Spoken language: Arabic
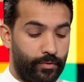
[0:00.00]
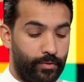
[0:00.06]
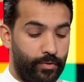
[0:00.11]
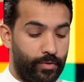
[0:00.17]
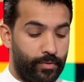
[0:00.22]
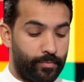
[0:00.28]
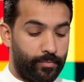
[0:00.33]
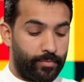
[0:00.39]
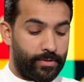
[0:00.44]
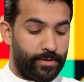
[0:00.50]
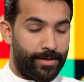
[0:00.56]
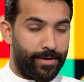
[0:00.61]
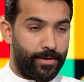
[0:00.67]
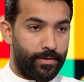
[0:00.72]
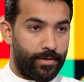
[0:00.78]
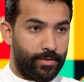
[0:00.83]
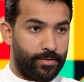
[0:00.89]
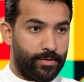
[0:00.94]
اليوم
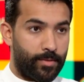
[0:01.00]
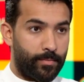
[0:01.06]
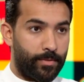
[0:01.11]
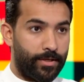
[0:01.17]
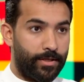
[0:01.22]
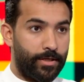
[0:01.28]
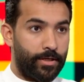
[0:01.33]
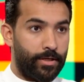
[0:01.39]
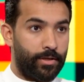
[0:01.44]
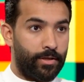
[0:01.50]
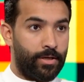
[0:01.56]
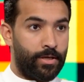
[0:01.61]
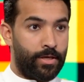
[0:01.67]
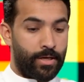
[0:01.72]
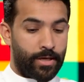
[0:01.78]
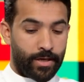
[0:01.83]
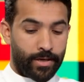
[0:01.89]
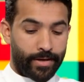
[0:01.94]
دكاتره جزاهم الله خير
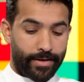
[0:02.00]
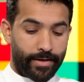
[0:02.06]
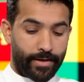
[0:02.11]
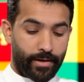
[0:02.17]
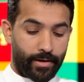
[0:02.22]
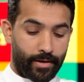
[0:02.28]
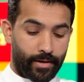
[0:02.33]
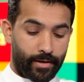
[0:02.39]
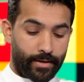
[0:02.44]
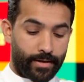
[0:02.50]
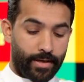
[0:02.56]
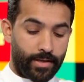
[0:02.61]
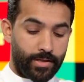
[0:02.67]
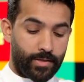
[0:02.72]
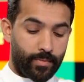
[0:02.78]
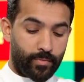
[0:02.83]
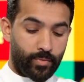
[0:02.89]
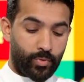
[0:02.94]
آه
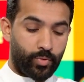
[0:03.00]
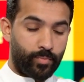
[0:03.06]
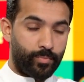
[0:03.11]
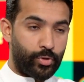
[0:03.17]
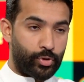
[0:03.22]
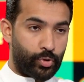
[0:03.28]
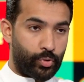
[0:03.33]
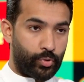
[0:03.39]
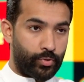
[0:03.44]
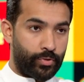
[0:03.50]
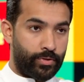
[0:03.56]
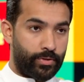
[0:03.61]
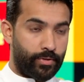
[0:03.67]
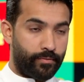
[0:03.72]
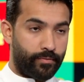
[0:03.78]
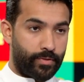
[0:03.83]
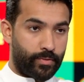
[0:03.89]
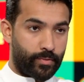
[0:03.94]
قاعد يبذلون مجهود
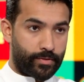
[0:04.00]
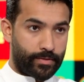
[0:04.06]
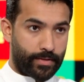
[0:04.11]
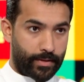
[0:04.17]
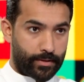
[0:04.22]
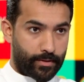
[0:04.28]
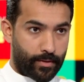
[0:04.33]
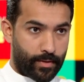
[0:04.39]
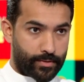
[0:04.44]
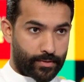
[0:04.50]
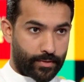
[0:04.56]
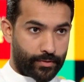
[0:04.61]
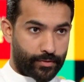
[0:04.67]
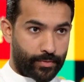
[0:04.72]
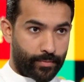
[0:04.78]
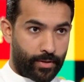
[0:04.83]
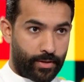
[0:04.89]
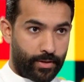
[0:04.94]
في وسائل التواصل
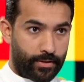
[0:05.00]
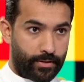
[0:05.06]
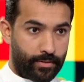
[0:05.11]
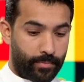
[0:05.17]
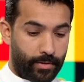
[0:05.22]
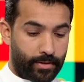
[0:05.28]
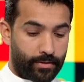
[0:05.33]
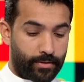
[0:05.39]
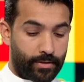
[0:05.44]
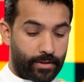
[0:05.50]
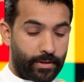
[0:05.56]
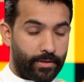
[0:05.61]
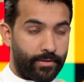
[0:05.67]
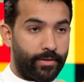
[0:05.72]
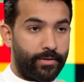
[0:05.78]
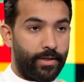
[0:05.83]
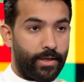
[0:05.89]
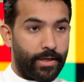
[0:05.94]
الاجتماعي بحيث انك
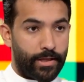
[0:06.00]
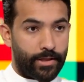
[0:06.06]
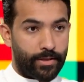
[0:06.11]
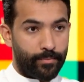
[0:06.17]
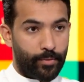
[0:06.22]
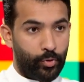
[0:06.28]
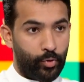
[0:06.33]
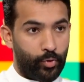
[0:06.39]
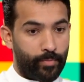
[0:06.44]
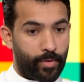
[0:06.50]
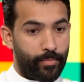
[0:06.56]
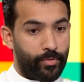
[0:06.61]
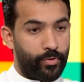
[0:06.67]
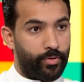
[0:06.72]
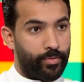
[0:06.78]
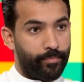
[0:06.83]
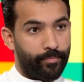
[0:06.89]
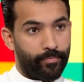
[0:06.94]
انت تاخذ المعلومه
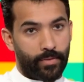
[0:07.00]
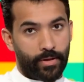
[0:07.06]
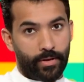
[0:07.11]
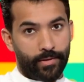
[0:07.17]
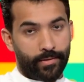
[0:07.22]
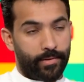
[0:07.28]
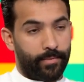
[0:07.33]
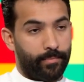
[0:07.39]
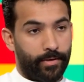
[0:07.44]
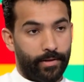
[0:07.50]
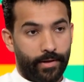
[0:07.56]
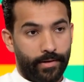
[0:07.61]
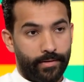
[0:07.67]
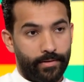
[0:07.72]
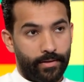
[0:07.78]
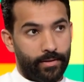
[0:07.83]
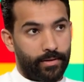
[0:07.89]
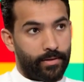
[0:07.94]
منهم يمكن
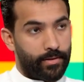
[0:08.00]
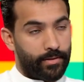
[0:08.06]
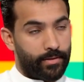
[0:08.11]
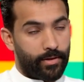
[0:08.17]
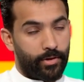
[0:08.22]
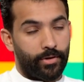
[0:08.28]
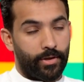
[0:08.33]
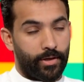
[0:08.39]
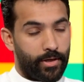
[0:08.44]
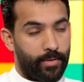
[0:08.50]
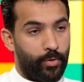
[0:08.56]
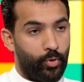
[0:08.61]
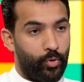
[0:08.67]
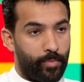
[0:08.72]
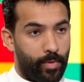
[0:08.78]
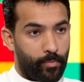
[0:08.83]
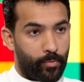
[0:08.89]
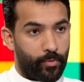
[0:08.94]
حتى اوكي هي
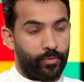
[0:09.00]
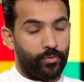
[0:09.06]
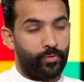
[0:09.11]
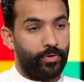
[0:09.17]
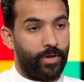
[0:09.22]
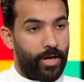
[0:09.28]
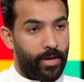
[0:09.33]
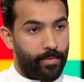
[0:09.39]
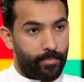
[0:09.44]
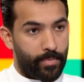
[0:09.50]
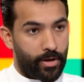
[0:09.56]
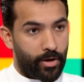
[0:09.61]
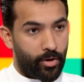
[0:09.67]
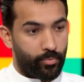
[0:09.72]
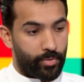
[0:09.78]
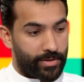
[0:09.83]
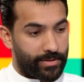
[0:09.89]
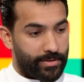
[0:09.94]
معلومه ممكن تكون عامه
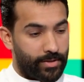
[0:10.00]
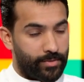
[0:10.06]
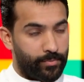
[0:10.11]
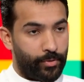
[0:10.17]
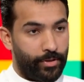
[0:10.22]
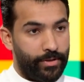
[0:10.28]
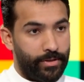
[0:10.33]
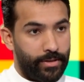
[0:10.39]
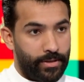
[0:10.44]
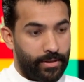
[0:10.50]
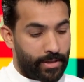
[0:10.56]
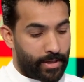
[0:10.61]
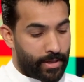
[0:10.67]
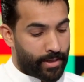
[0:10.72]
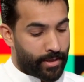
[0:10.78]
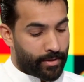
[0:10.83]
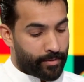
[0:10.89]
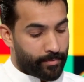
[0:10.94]
او باختصاص معين
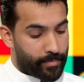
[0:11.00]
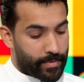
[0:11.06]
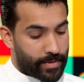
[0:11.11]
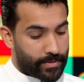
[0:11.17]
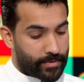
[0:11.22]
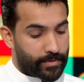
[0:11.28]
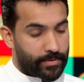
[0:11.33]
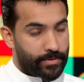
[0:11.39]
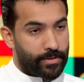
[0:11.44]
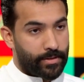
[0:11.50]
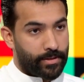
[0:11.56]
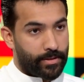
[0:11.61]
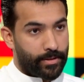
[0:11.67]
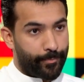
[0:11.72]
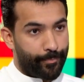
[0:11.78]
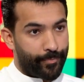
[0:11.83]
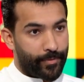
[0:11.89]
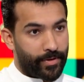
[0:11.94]
بس
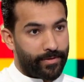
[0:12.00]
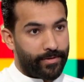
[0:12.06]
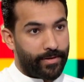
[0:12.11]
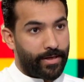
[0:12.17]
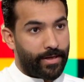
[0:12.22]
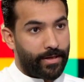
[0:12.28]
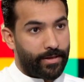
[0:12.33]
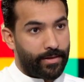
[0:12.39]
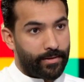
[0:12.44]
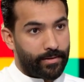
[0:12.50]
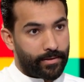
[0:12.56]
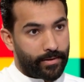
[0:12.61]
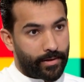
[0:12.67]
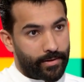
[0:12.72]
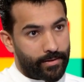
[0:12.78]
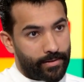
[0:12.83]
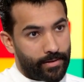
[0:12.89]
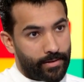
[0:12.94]
تاهلك
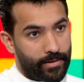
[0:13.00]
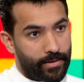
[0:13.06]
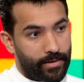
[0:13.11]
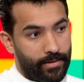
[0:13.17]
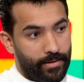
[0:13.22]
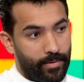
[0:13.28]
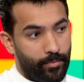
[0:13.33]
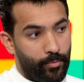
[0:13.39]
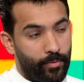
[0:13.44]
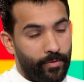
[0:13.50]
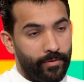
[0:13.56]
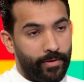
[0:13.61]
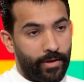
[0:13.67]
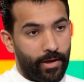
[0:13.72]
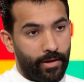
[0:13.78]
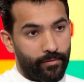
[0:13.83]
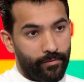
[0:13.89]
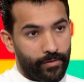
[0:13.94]
حتى ان انت ممكن
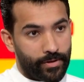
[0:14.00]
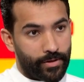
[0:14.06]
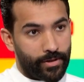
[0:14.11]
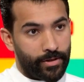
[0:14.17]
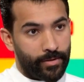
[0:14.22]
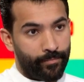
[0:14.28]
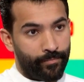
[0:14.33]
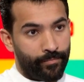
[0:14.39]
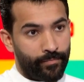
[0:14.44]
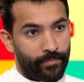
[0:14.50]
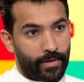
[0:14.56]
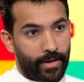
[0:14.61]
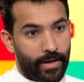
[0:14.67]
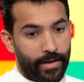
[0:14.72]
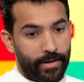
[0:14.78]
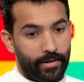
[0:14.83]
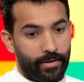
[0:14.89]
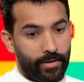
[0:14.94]
تاخذ فكره
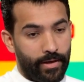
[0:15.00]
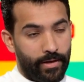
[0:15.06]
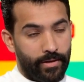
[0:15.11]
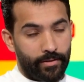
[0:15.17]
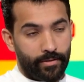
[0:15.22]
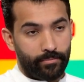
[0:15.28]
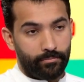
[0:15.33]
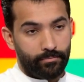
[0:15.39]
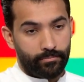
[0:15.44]
عن عن